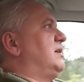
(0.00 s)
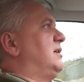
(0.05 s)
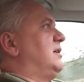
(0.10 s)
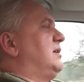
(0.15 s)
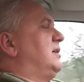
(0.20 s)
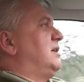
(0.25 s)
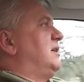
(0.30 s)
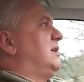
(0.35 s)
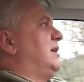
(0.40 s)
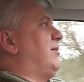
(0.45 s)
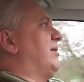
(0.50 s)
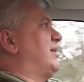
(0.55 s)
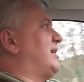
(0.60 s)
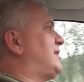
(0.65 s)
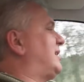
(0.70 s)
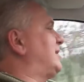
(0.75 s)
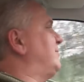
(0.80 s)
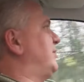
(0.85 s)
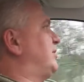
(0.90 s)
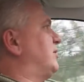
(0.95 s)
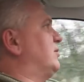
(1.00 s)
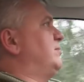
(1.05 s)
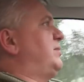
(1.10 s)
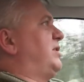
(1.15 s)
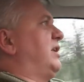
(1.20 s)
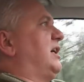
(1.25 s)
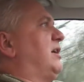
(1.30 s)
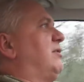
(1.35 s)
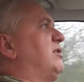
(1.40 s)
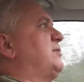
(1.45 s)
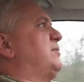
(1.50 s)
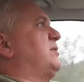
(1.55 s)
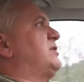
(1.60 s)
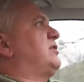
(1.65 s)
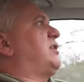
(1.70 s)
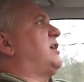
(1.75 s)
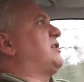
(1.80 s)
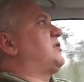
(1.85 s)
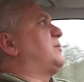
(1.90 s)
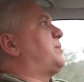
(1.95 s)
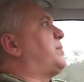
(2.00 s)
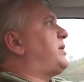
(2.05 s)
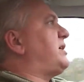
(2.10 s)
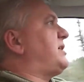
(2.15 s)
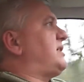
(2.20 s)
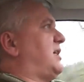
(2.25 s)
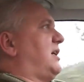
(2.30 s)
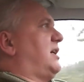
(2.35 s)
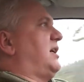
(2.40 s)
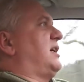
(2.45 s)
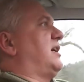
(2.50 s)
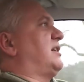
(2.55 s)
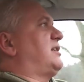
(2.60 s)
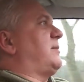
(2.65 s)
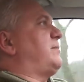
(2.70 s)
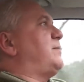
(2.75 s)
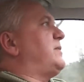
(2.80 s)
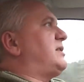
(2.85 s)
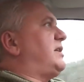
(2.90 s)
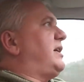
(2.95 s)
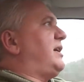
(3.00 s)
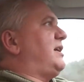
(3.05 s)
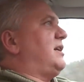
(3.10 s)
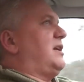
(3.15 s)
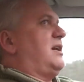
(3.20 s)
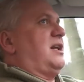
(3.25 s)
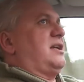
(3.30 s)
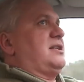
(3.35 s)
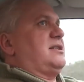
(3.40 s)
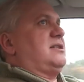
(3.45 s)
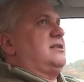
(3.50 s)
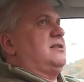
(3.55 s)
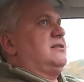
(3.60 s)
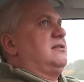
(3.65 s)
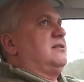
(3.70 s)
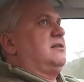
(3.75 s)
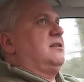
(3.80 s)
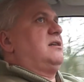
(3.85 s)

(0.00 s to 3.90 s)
Ja. Aber das hat mich umgehauen. Ich bin sogar zu Priester gegangen, ich habe mich segnen lassen.